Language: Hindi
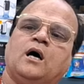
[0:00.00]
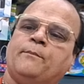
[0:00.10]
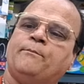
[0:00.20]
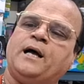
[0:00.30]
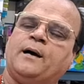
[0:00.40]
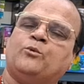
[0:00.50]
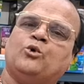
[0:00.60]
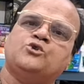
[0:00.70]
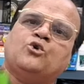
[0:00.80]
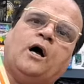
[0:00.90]
अब मैं
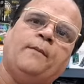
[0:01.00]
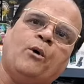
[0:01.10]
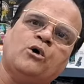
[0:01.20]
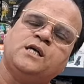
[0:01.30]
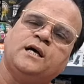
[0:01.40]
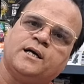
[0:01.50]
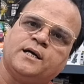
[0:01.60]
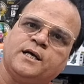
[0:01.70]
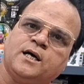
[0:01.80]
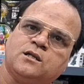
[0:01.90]
आपको इसको अनबॉक्सिंग
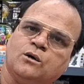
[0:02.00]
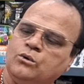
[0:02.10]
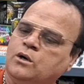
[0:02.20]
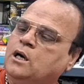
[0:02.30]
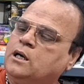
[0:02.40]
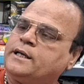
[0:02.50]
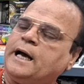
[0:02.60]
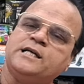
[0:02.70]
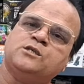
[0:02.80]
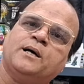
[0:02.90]
करके दिखाता हूं
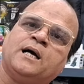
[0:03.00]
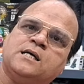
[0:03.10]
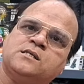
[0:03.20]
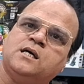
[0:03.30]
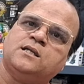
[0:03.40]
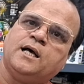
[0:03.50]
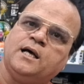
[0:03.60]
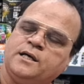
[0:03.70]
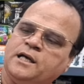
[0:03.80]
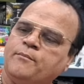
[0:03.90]
क्या इसमें खासियत
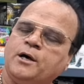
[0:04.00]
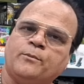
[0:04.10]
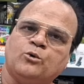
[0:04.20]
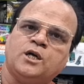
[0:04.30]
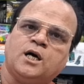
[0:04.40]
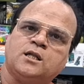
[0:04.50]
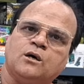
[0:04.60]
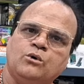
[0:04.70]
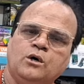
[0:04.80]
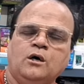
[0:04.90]
है ये भी आपको
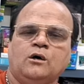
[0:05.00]
दिखाता हूं